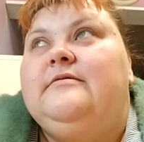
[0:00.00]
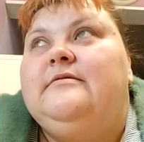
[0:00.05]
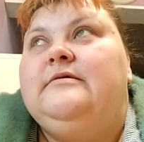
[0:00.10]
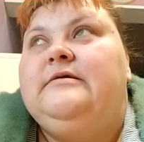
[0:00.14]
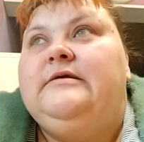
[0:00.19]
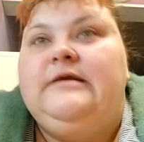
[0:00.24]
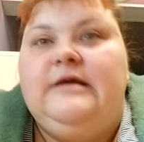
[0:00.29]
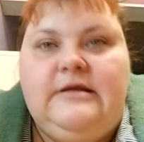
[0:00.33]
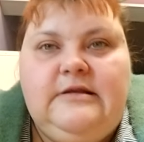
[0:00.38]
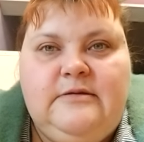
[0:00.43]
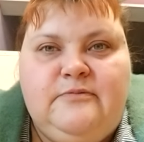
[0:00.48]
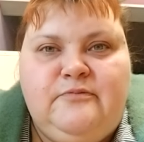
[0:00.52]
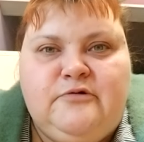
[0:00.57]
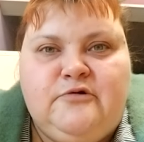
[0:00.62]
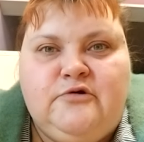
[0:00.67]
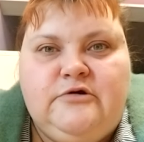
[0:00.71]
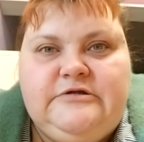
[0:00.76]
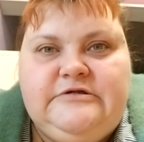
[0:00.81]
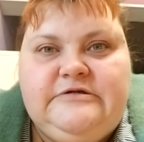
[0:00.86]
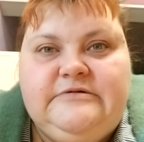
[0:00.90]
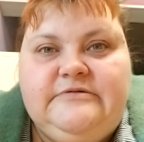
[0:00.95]
Я не
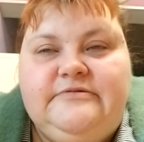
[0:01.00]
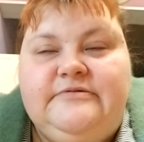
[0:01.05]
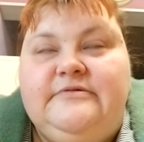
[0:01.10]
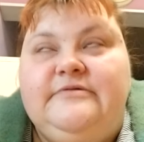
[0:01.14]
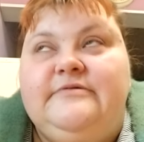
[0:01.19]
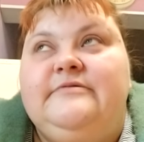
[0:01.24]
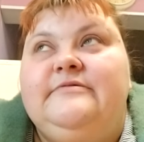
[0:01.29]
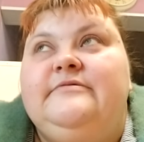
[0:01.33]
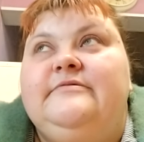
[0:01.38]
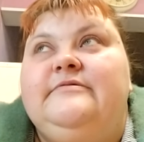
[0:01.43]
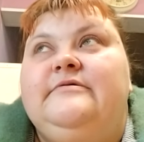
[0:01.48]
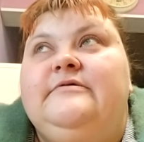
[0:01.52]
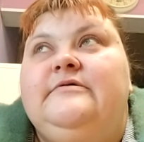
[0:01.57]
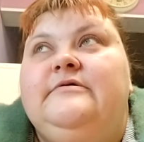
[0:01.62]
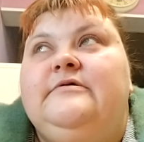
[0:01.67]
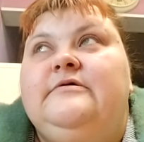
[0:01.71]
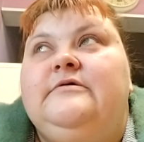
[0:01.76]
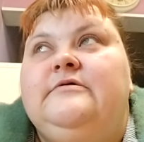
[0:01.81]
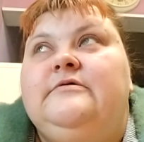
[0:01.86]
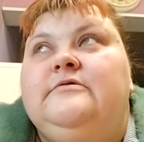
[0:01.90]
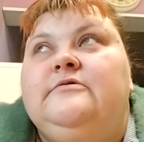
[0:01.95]
против.
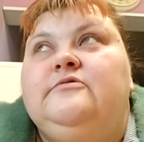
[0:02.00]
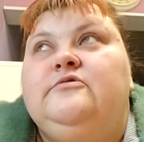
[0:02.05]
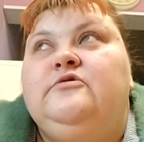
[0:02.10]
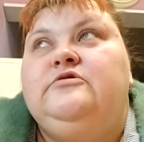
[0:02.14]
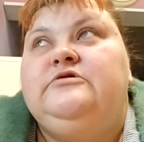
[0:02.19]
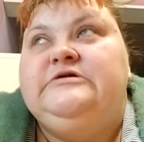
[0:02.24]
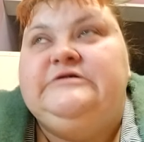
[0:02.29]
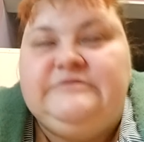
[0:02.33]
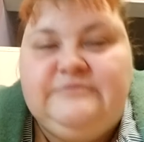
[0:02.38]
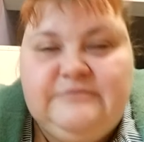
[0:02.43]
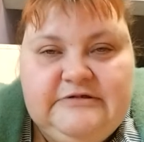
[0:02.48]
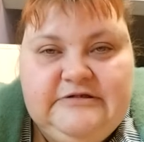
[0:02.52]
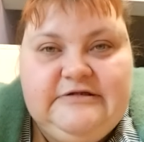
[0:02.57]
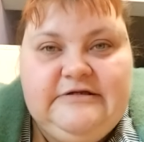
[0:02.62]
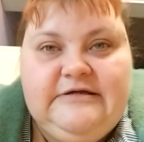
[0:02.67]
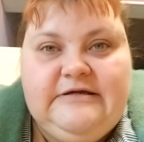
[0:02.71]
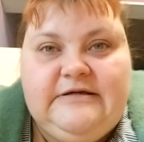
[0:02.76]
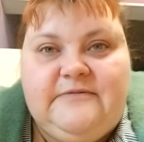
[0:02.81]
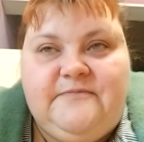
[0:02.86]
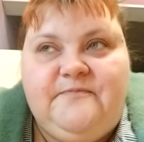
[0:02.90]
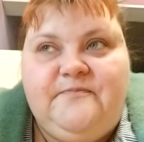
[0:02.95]
Но ты
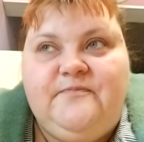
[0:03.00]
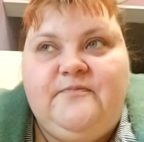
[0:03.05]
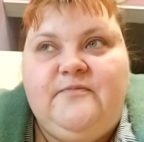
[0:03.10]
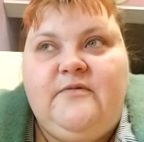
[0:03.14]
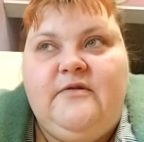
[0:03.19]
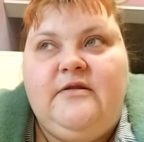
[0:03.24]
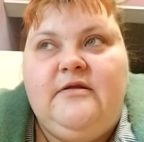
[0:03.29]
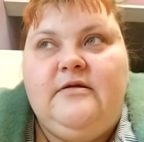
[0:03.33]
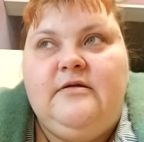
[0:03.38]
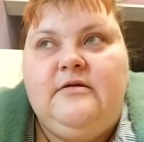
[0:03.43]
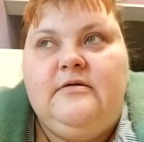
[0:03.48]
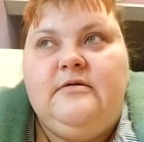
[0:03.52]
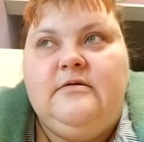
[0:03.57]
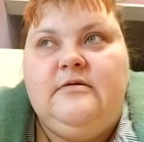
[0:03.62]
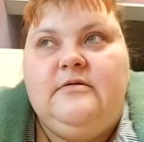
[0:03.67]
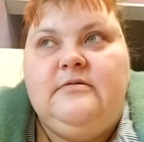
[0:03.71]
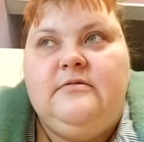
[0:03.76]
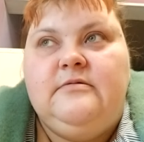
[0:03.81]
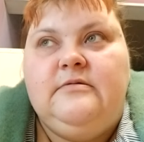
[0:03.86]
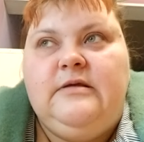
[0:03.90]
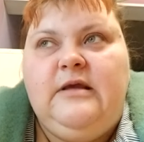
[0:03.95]
смотри,
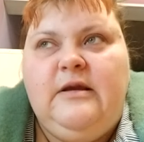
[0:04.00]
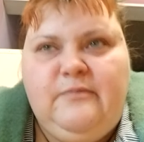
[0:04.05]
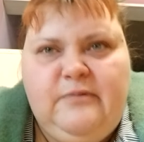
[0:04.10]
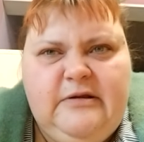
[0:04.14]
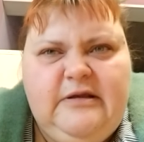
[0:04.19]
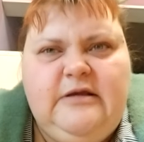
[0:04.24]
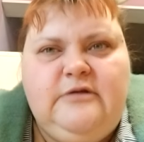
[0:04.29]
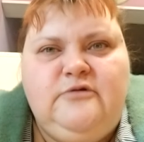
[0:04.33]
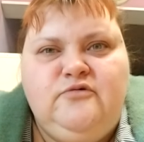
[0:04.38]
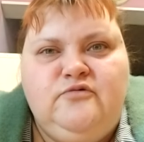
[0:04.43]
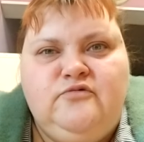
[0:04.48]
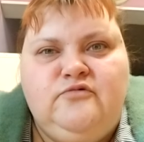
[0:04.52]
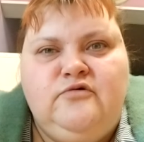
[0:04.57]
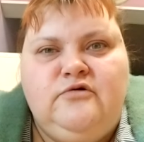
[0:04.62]
я поеду в